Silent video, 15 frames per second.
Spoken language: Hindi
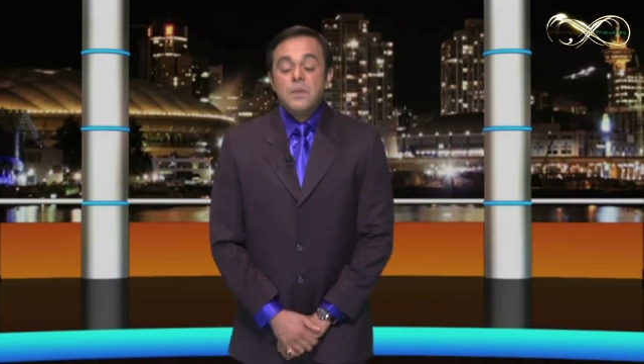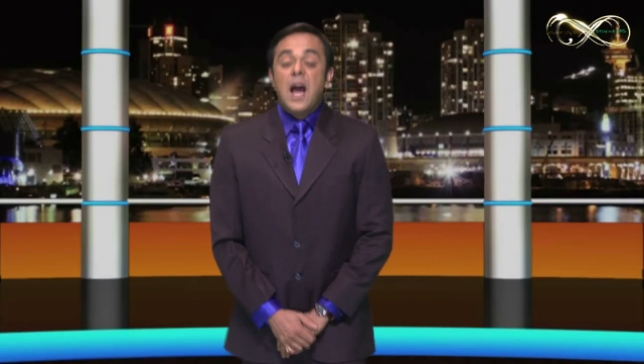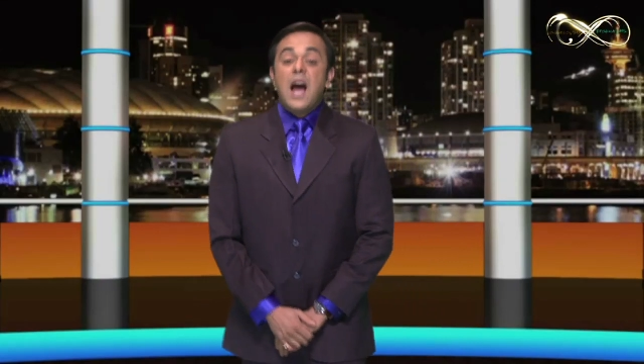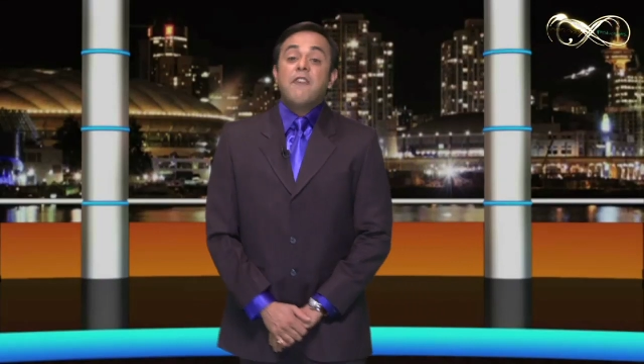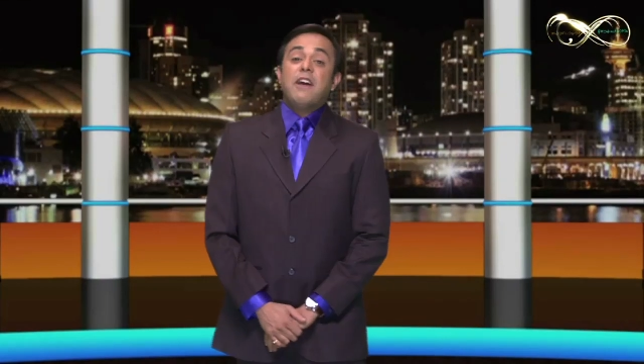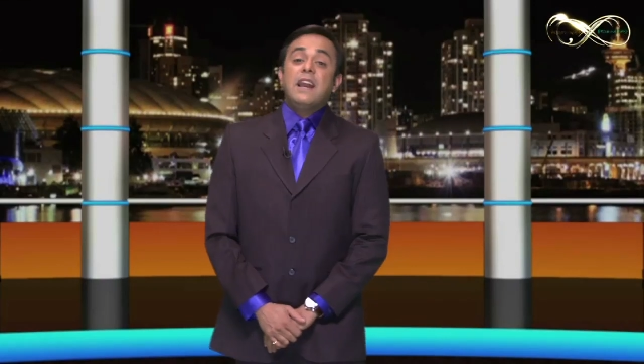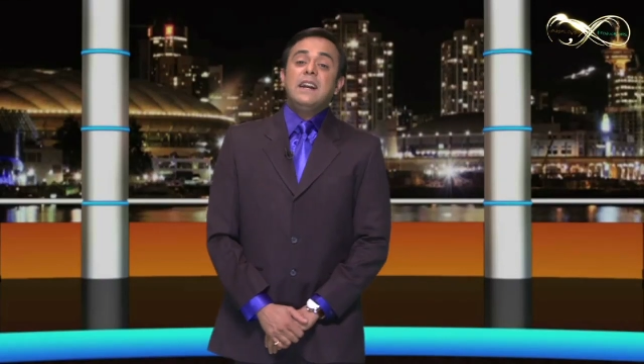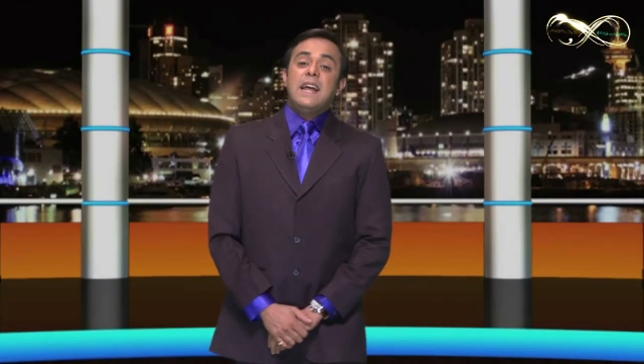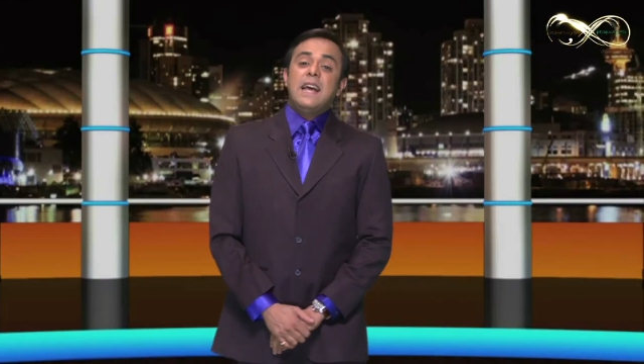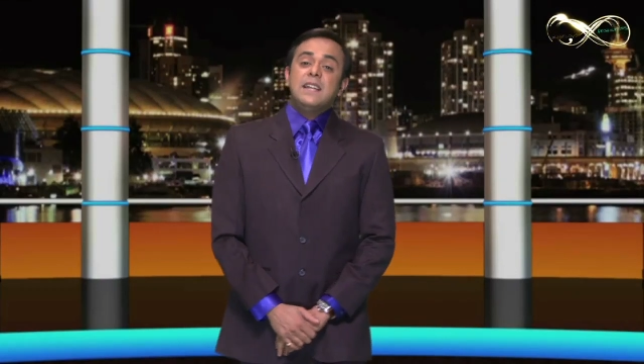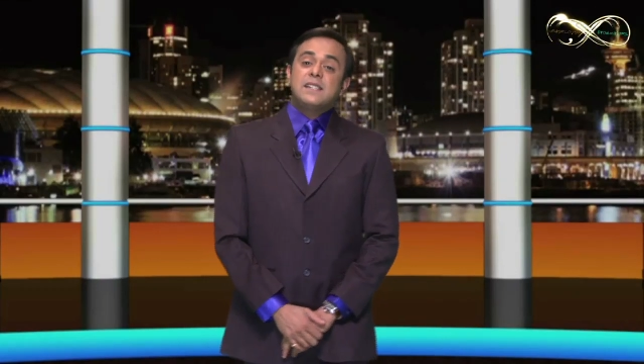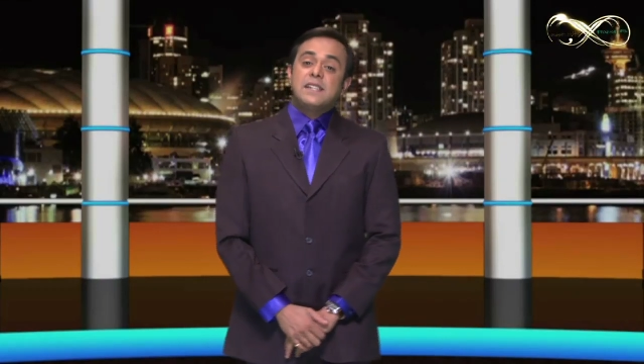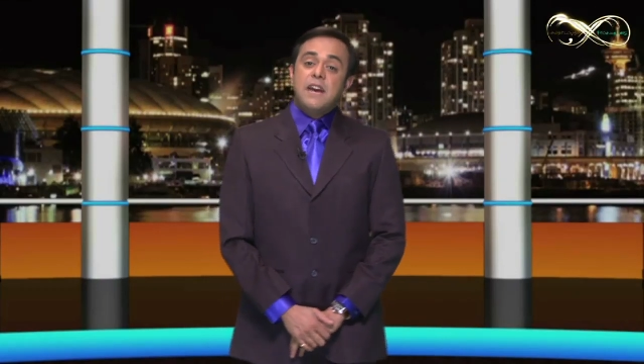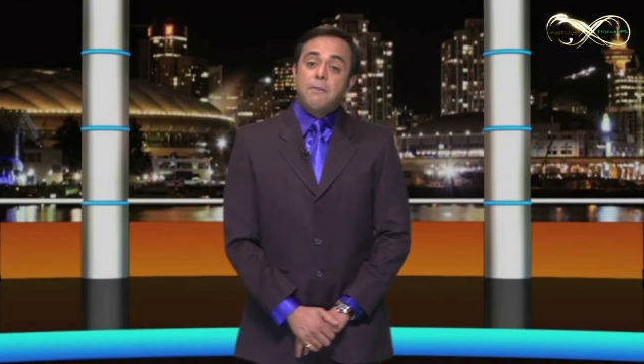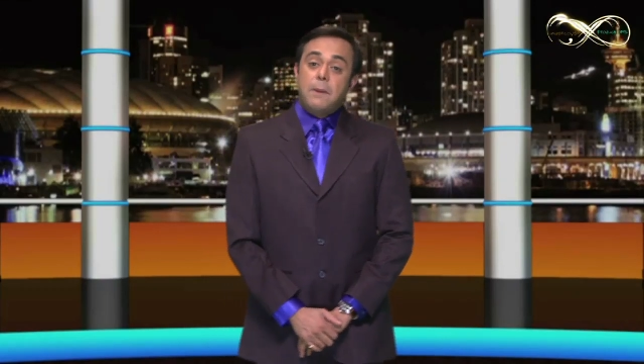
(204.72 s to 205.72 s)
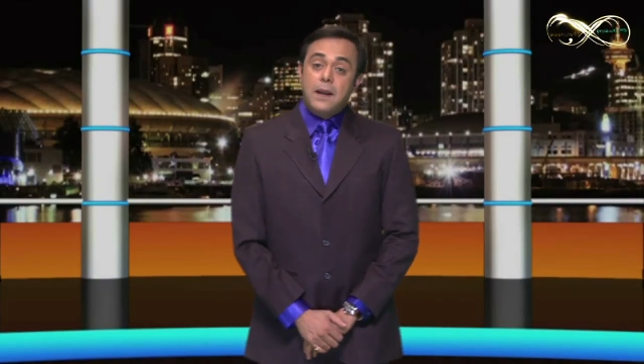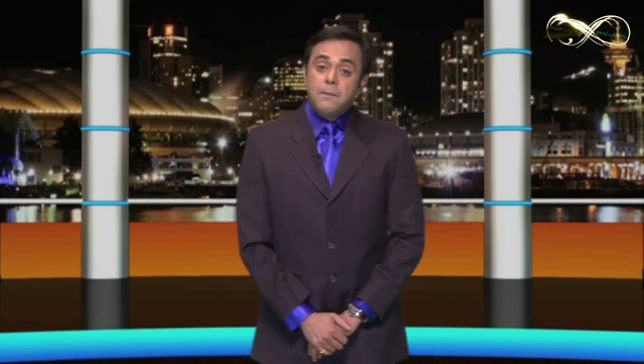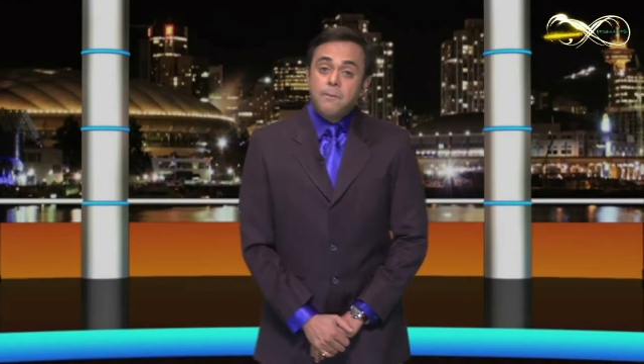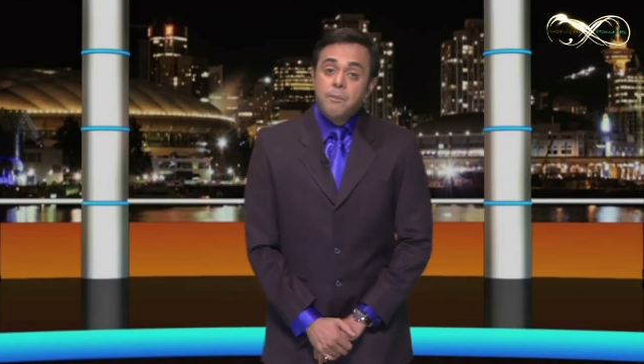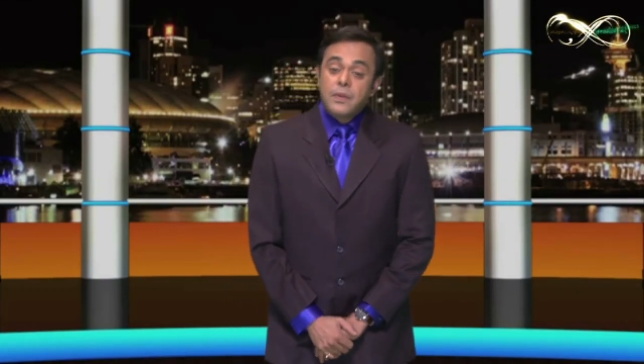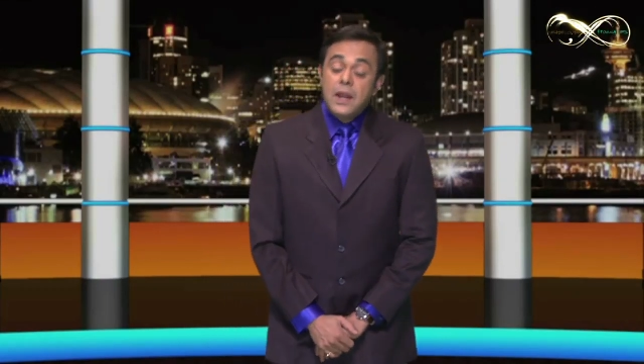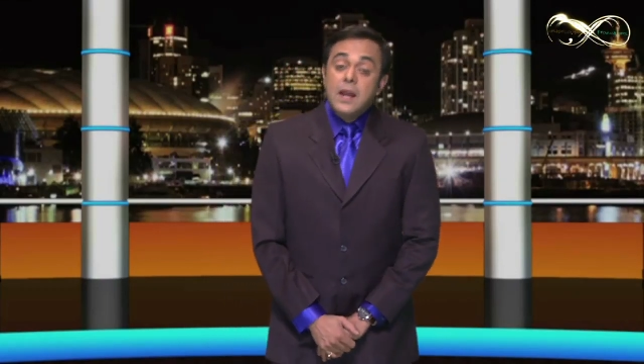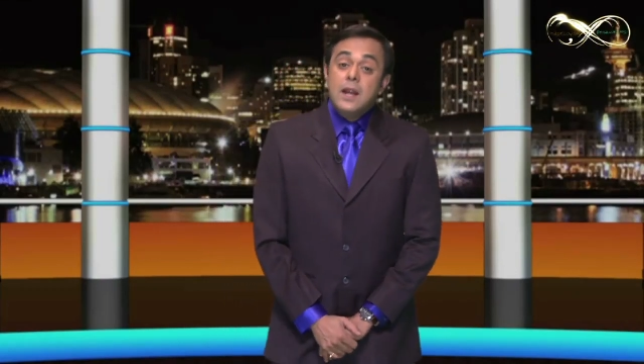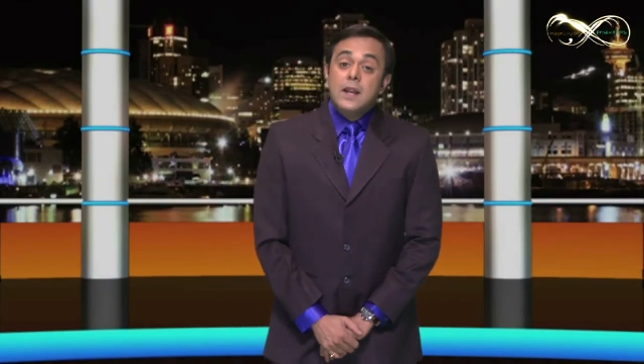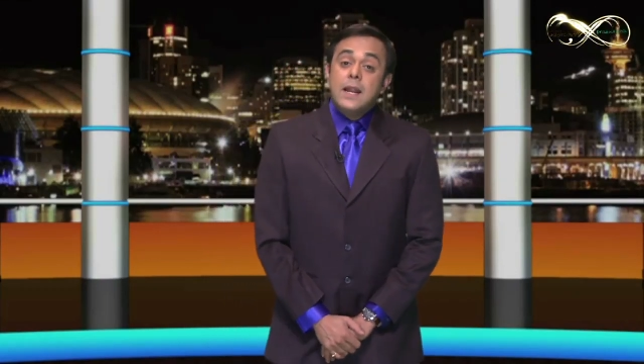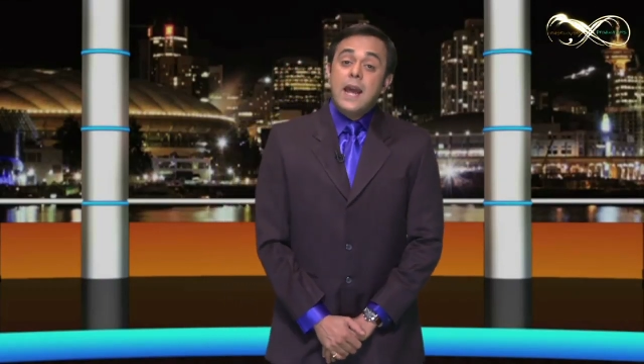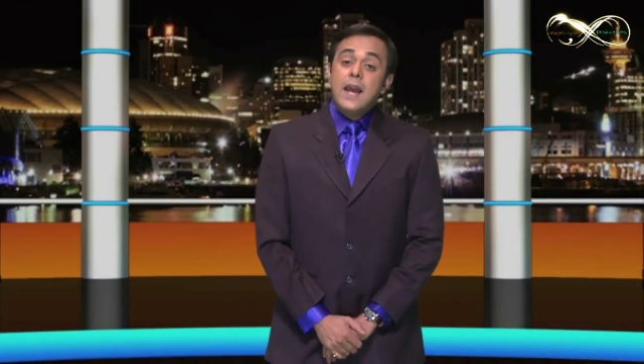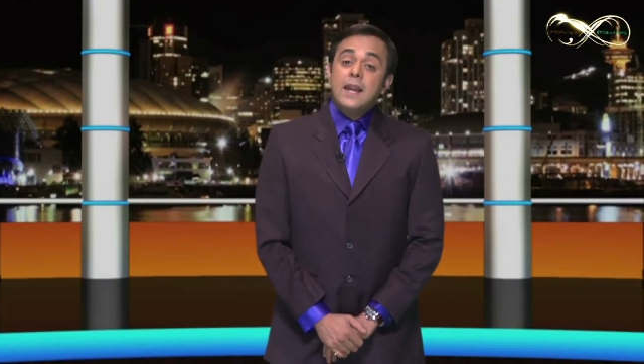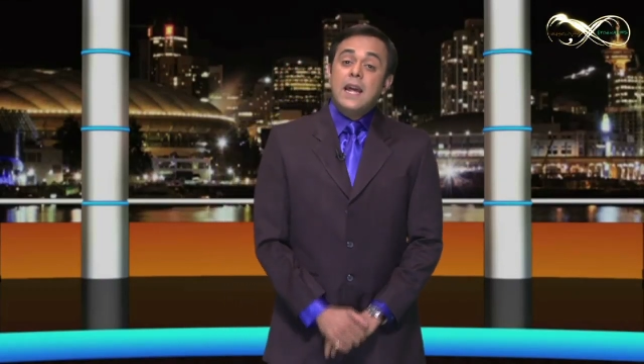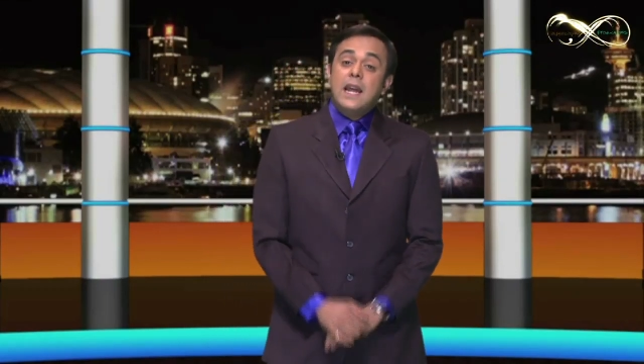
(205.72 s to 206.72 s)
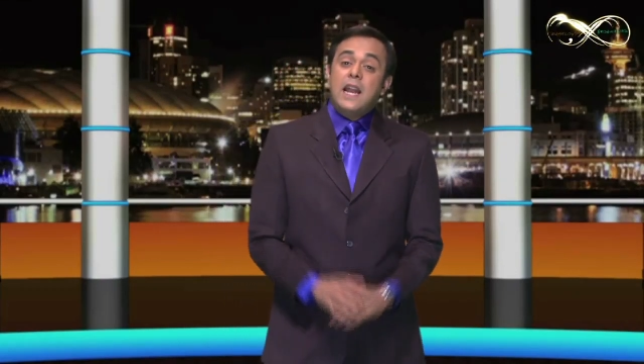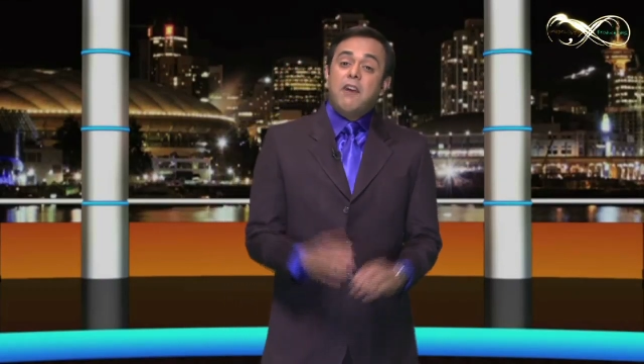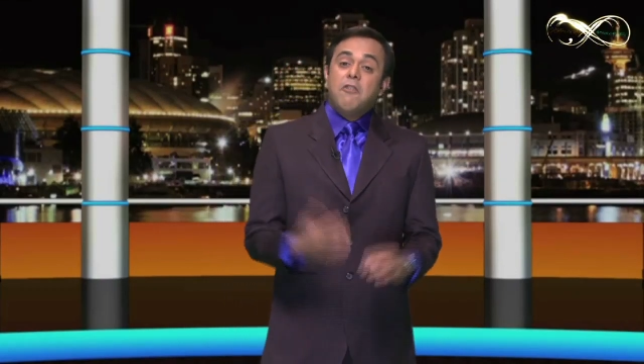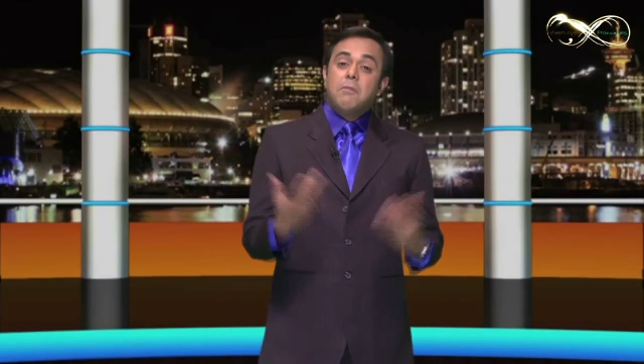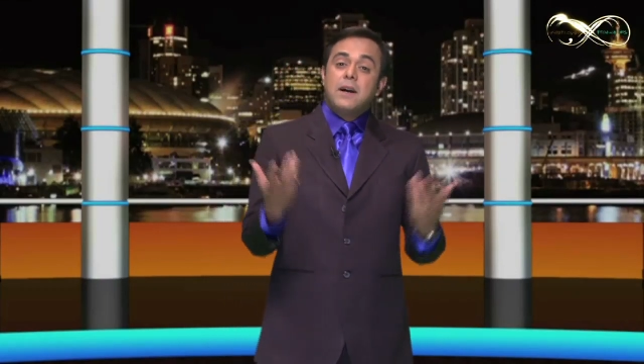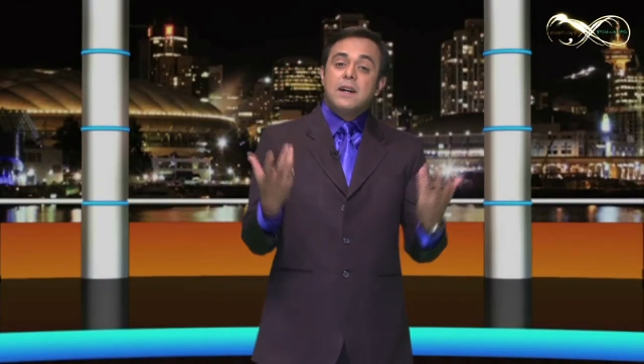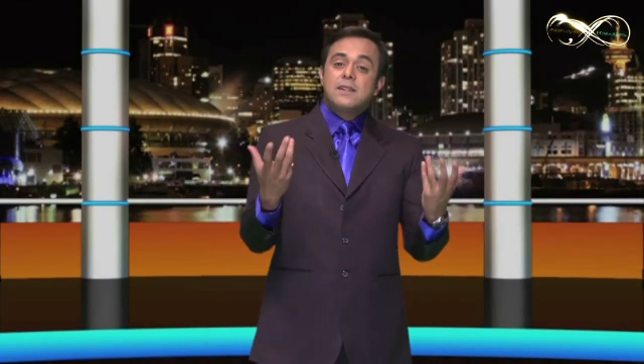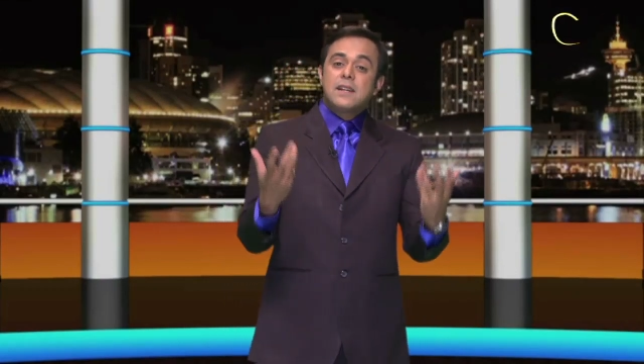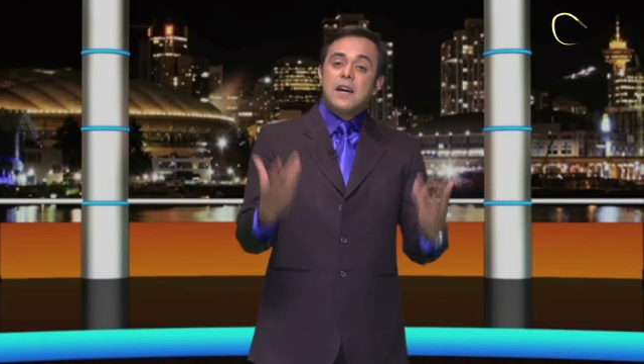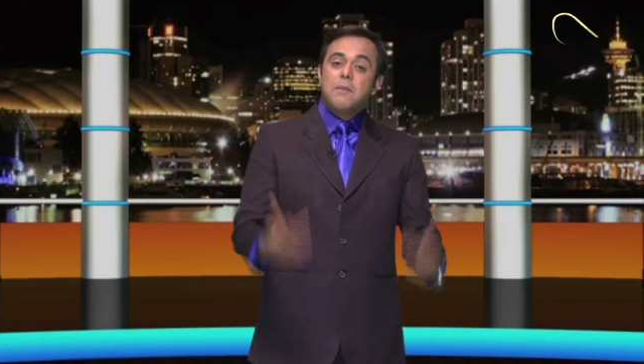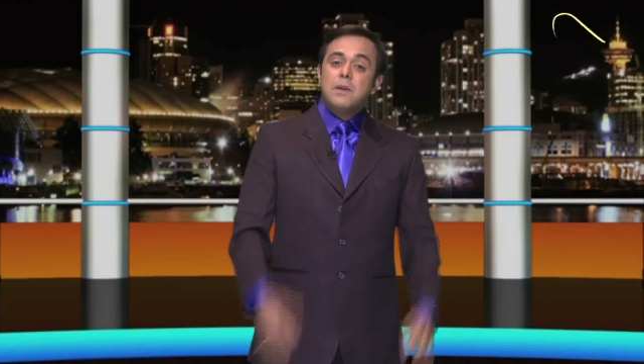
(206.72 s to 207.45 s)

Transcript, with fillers: हाँ वैलेंटाइंस डे पर नए नए लव बर्ड्स